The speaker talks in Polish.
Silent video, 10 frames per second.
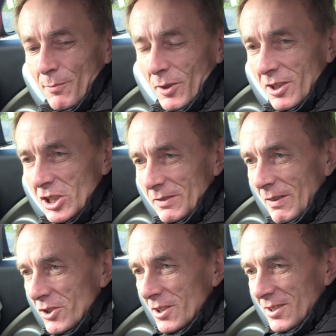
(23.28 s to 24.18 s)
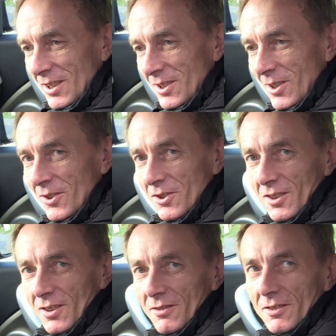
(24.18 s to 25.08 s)
Podejrzewam, że nie
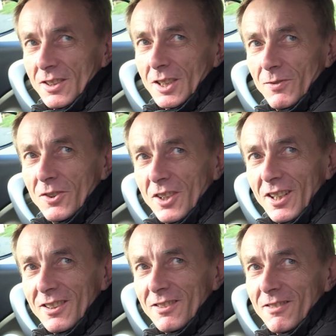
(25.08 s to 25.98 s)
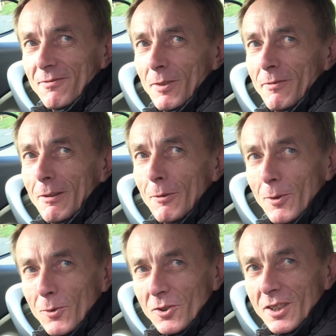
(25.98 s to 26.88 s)
zaskoczy. No, zazwyczaj
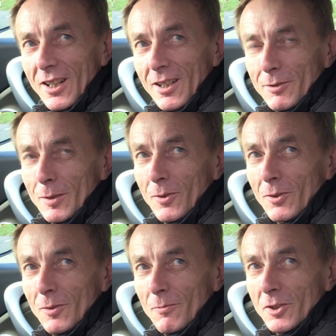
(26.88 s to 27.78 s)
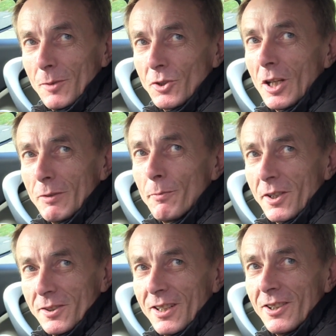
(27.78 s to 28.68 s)
bywało różnie, ale w tym roku może przy nowym
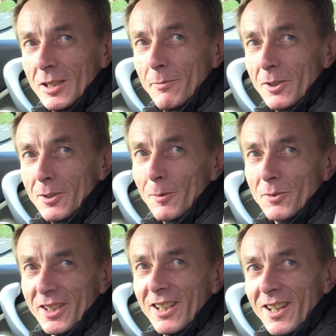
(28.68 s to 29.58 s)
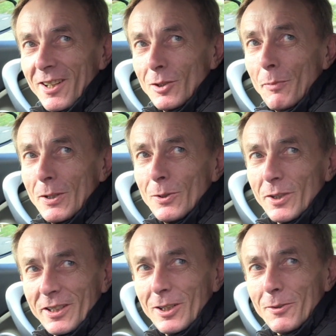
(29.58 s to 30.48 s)
prezydencie będzie dobrze.
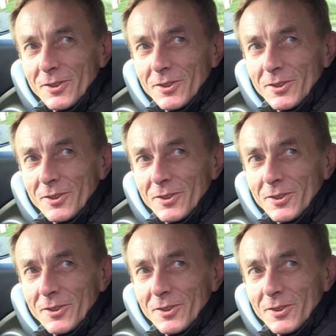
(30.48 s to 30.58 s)
Dopilnuję tego